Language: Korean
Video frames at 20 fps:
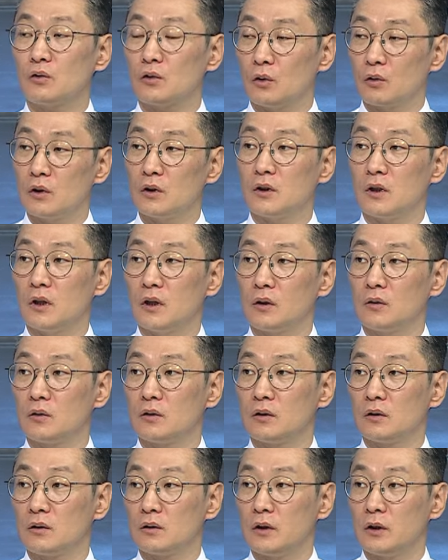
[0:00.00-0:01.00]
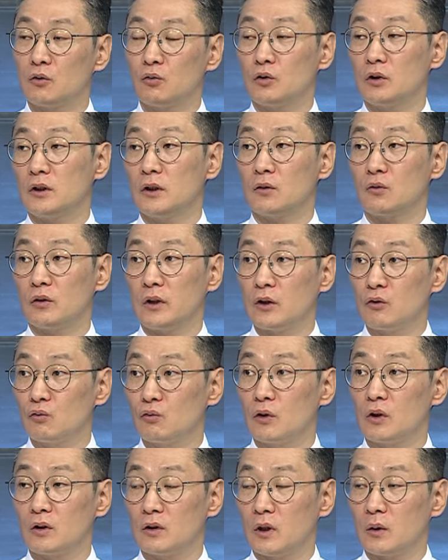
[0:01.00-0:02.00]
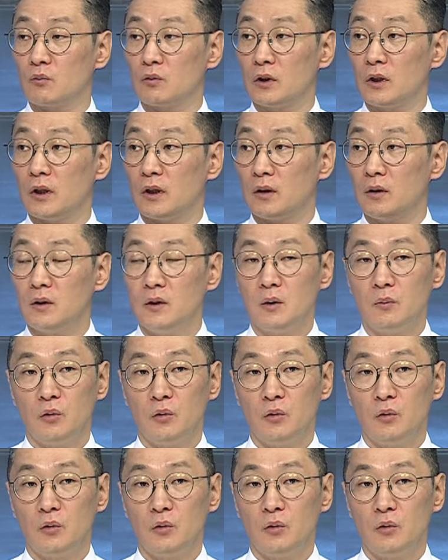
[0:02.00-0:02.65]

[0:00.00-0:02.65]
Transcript: 전기차의 그 내수 시장도 내주고 있기 그렇죠. 때문에 그렇지.